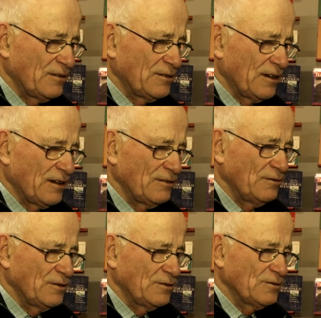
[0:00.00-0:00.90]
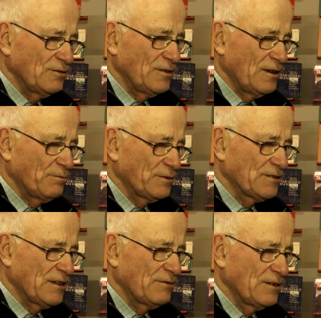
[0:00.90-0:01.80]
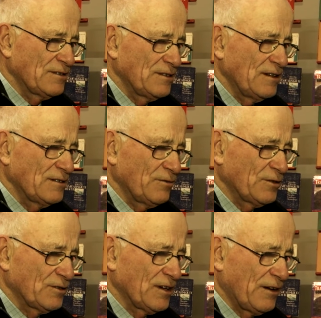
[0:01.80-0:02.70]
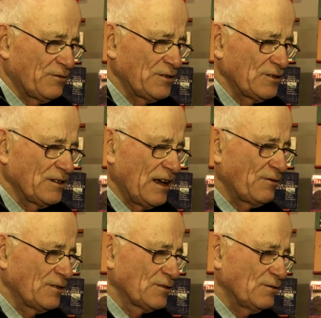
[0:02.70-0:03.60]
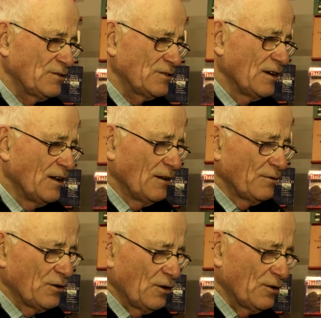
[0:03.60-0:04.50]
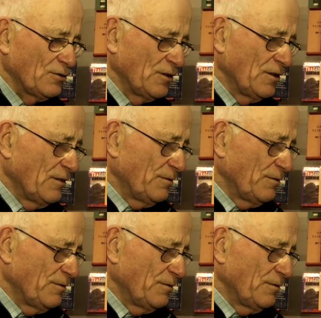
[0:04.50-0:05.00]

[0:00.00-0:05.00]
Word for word: tego terenu dosłownie na podstawie zdjęć fotograficznych, nawiązując do